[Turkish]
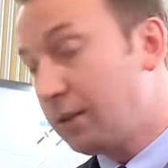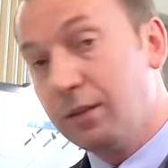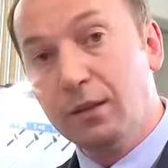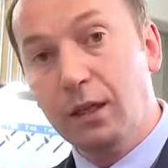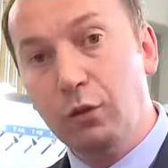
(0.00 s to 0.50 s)

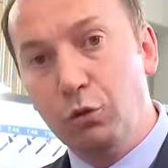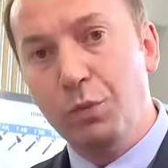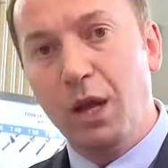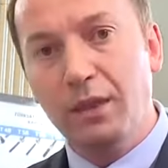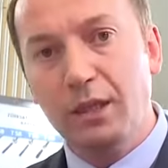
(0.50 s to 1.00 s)
Aslında
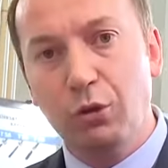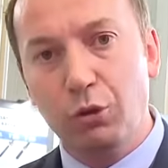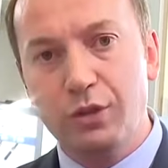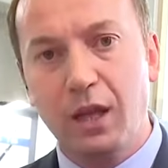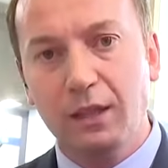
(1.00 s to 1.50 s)

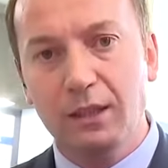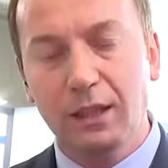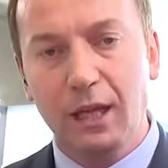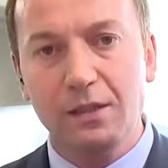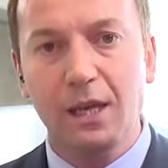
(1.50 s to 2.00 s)
Lübnan'daki o
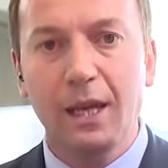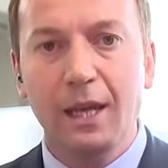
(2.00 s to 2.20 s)
saldırılar